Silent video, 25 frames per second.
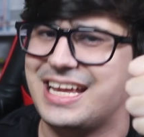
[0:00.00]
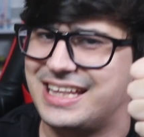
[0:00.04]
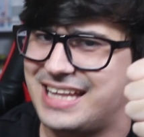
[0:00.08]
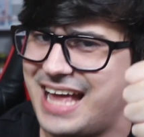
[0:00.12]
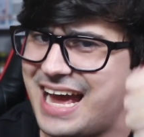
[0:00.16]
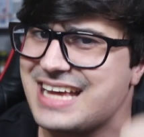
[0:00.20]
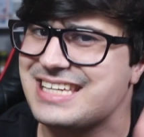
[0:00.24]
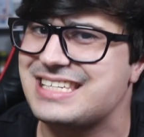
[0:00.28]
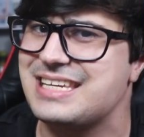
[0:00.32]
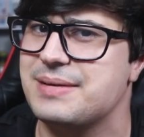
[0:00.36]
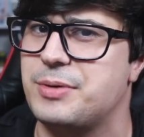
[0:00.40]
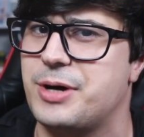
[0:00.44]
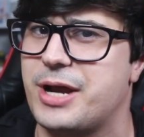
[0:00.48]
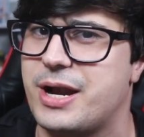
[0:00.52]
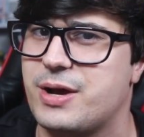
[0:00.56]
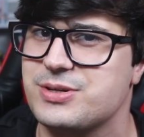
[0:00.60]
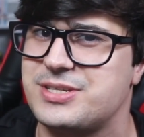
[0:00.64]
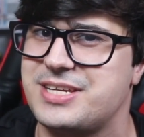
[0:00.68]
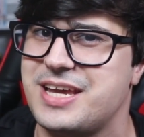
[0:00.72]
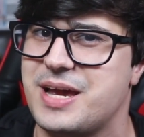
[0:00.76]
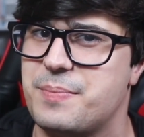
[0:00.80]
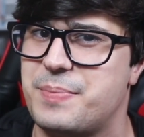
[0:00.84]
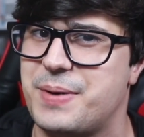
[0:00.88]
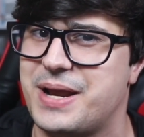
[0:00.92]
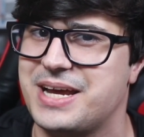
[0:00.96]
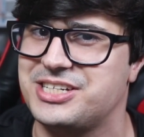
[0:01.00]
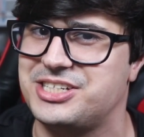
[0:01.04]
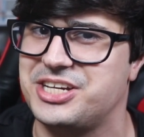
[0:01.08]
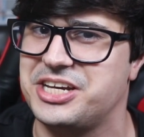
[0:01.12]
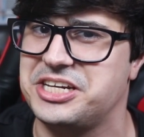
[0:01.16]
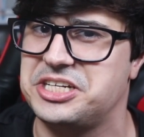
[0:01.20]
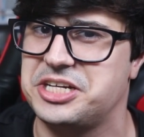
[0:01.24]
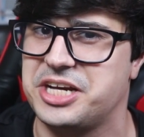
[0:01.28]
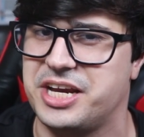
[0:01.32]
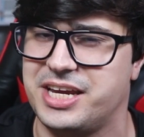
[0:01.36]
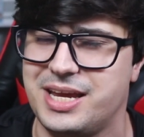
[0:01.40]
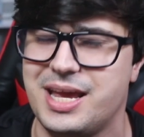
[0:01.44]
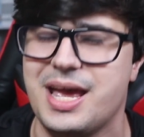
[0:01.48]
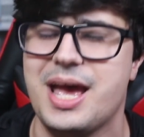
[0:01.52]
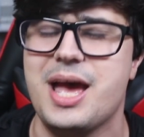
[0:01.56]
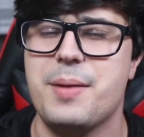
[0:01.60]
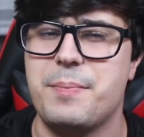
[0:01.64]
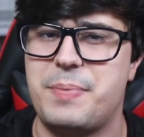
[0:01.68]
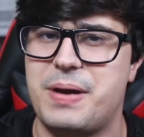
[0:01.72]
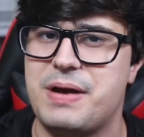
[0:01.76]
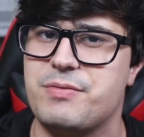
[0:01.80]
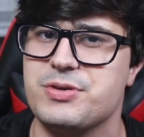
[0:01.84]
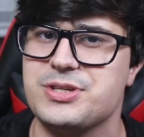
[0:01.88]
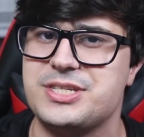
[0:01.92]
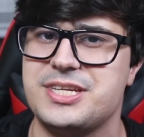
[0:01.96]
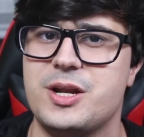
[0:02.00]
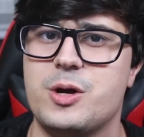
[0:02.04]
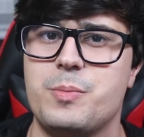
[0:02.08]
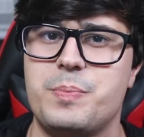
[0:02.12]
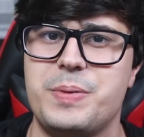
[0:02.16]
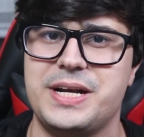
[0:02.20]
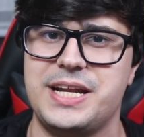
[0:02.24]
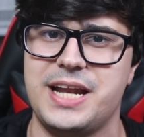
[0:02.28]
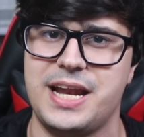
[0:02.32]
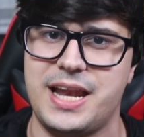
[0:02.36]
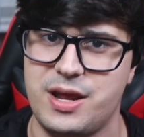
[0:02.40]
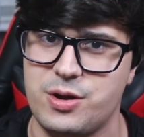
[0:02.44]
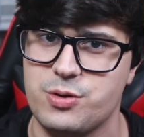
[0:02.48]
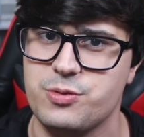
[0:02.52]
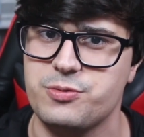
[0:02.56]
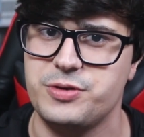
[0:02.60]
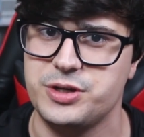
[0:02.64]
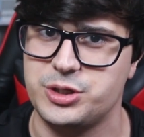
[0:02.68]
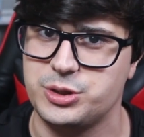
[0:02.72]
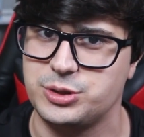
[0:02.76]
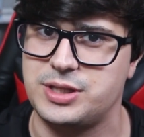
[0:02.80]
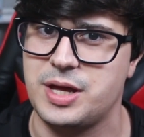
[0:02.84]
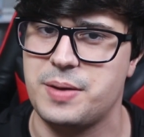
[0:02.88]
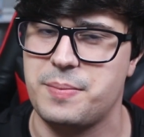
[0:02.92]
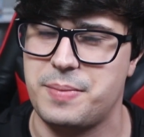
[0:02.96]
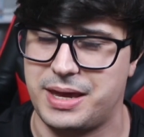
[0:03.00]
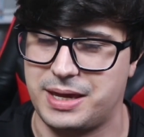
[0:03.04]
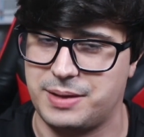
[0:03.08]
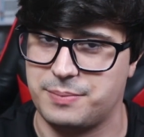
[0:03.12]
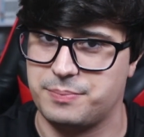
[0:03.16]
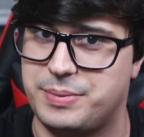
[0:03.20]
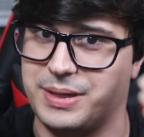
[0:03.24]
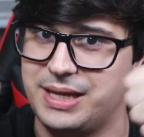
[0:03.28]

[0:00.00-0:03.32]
Dá essa moralzinha pra pra gente aí, pra você não perder nenhum vídeo também,